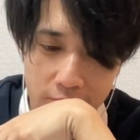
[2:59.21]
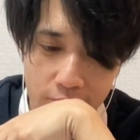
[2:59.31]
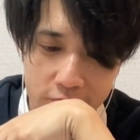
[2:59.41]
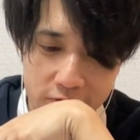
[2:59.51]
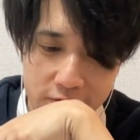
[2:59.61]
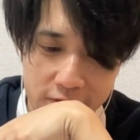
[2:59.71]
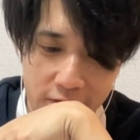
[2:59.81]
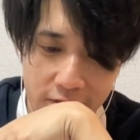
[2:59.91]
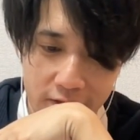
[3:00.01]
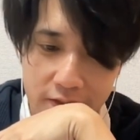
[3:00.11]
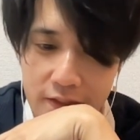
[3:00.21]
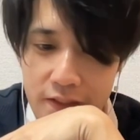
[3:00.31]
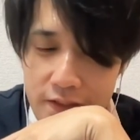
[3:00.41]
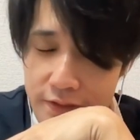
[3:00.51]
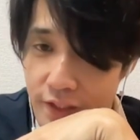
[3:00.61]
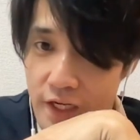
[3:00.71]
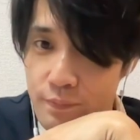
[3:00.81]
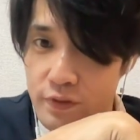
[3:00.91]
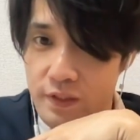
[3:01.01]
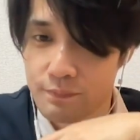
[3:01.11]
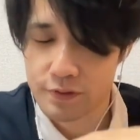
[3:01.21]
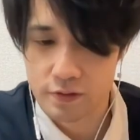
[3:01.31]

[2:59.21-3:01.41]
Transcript: もしかして、タイムリープし